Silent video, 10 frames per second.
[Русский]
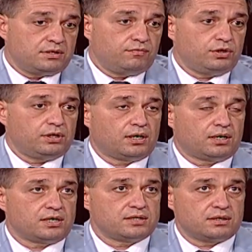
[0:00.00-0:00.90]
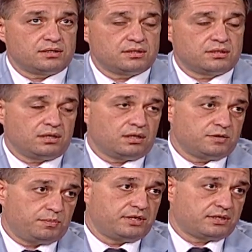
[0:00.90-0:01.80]
сегодня как раз э,
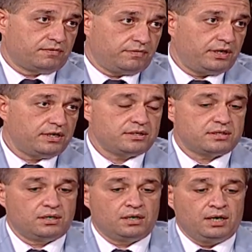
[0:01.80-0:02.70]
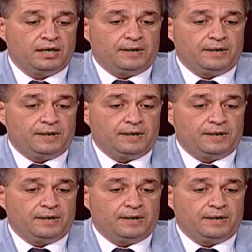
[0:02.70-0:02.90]
состоялась пресс-конференция,